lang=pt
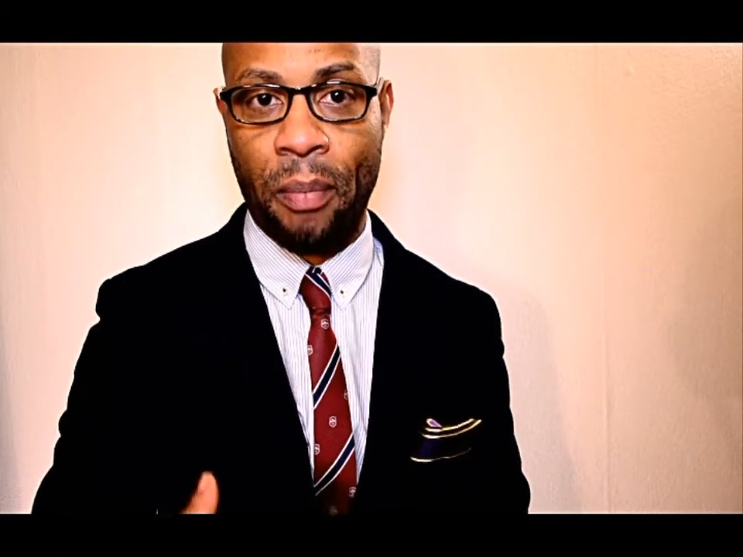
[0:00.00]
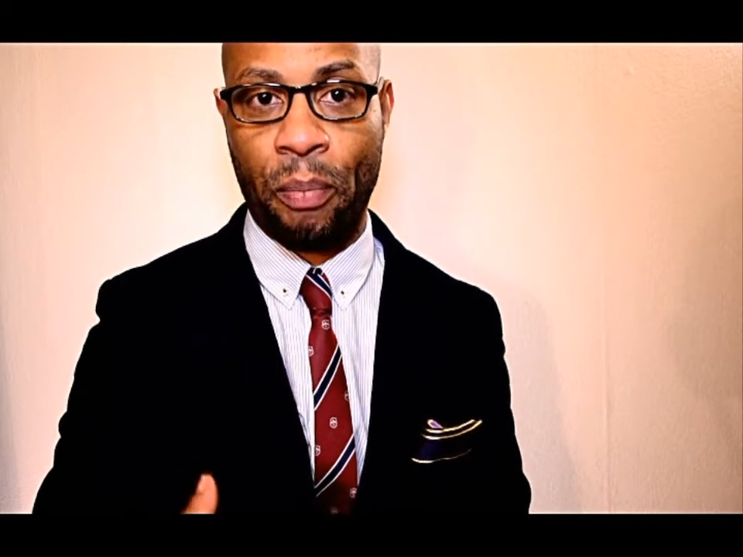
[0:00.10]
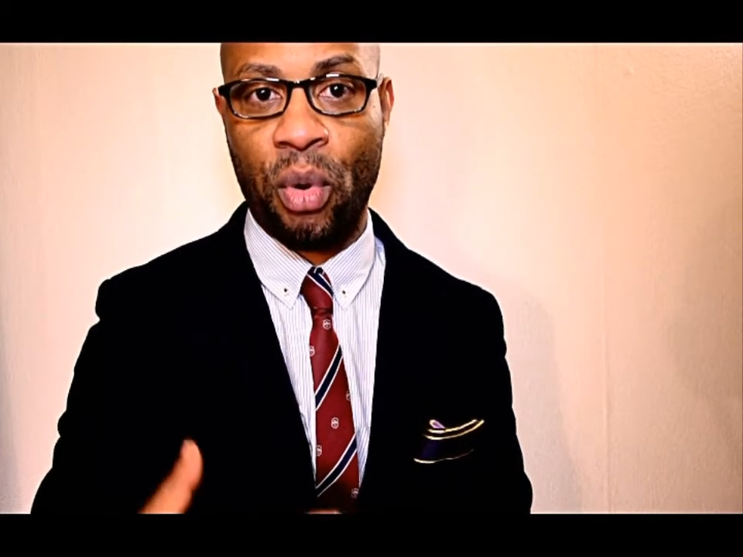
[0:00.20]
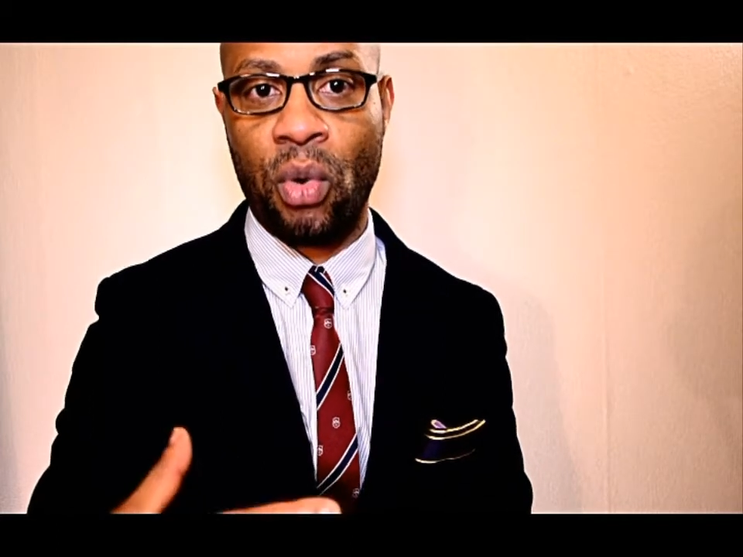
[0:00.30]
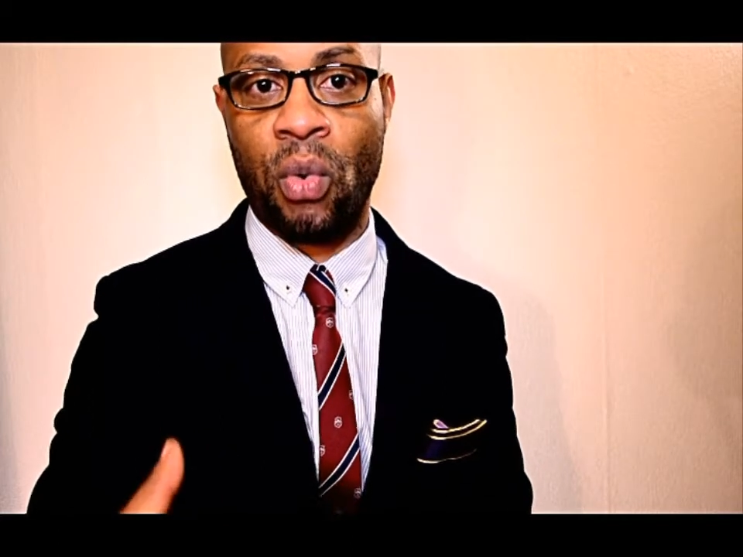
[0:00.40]
é
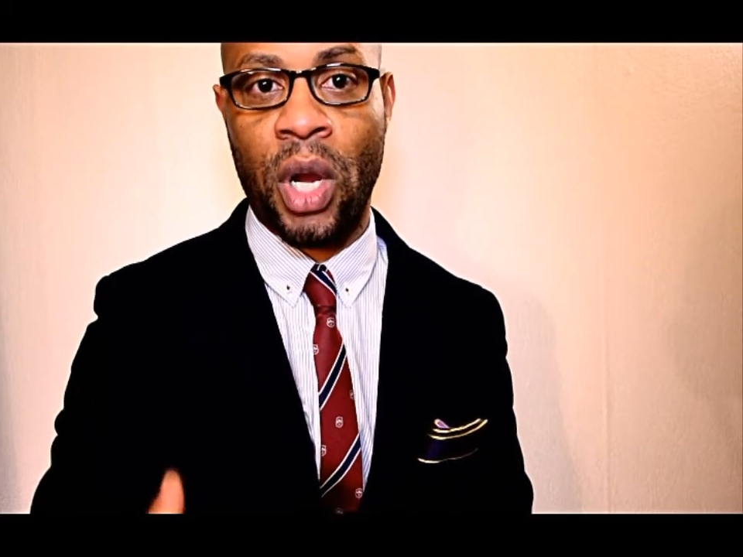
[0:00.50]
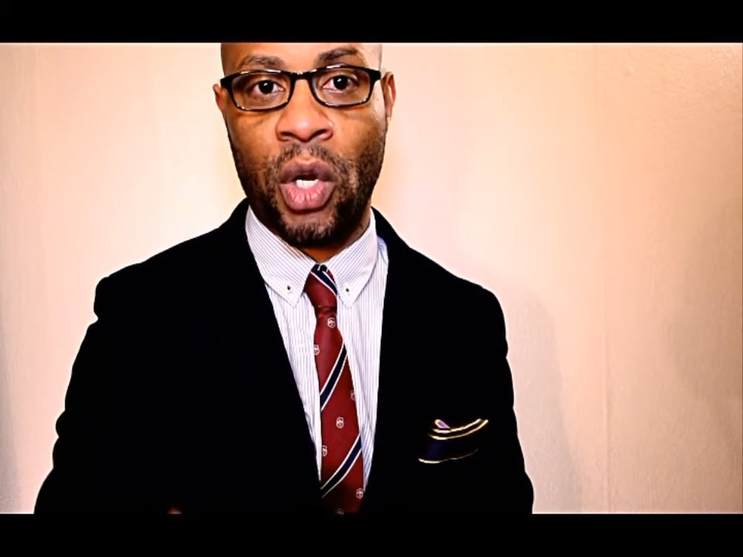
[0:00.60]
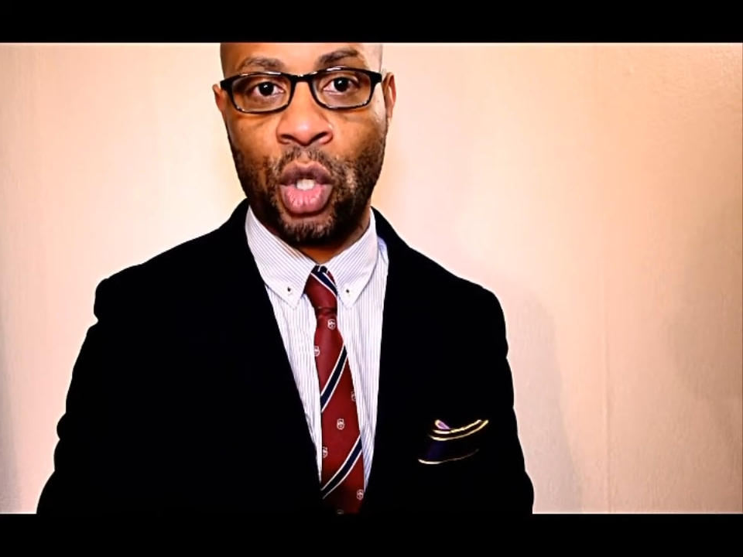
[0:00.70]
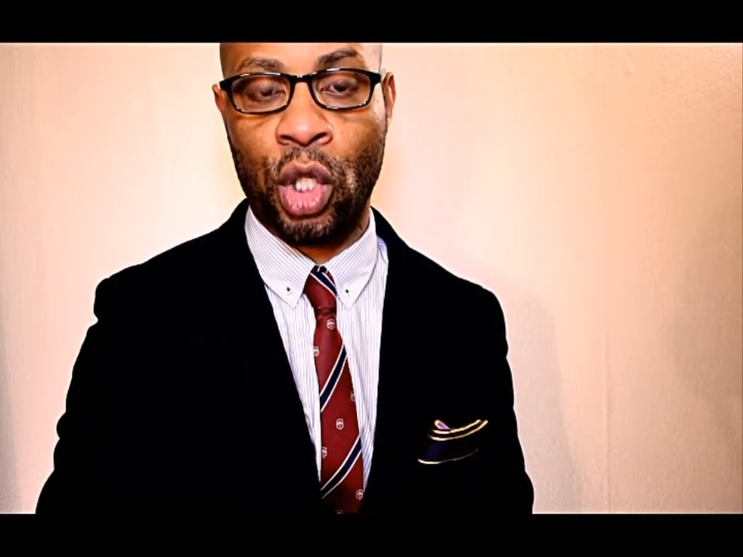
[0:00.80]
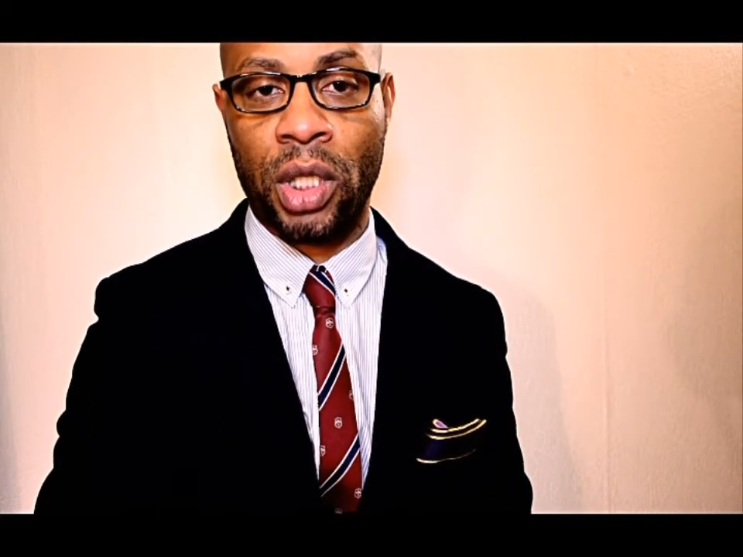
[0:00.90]
pôr o
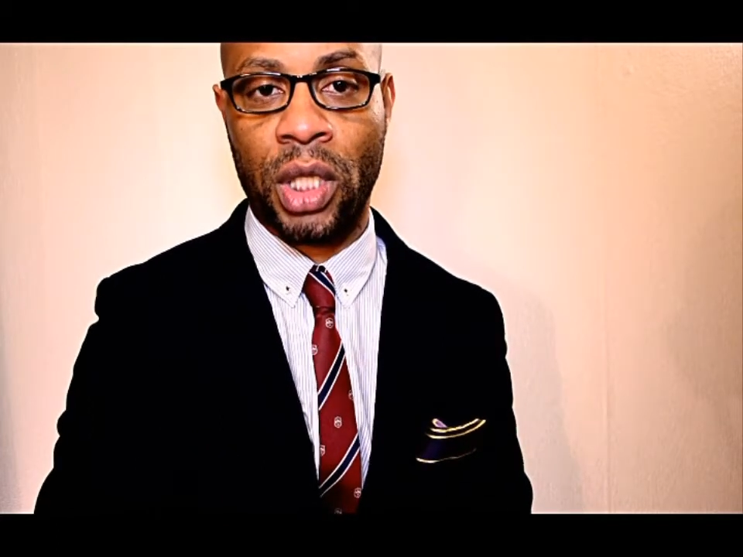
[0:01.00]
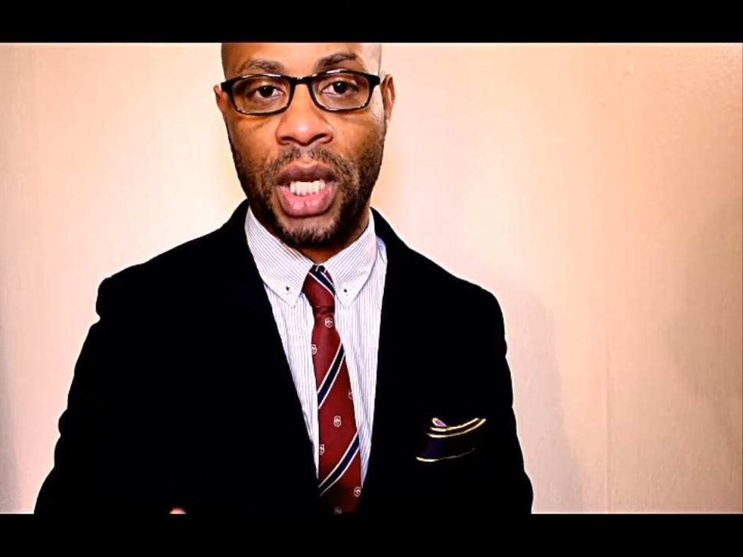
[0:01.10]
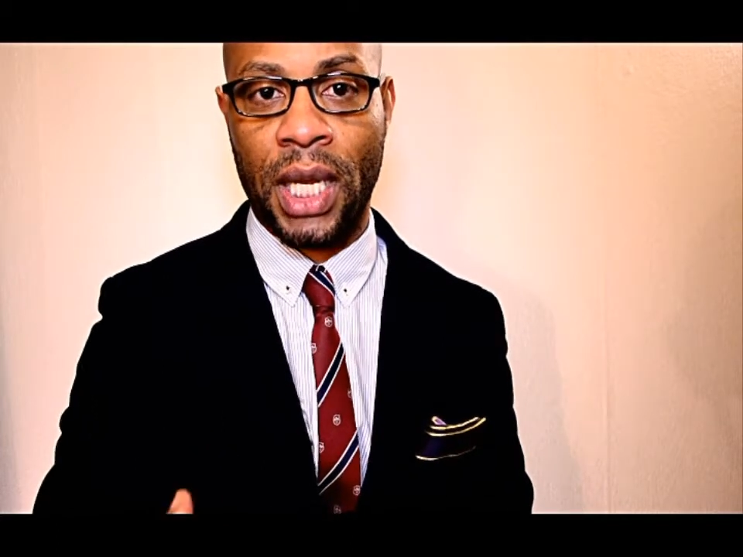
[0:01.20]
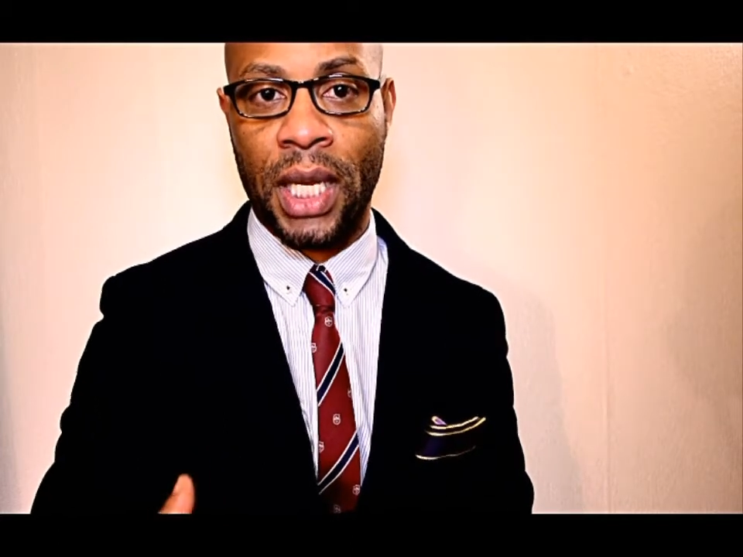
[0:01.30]
arroz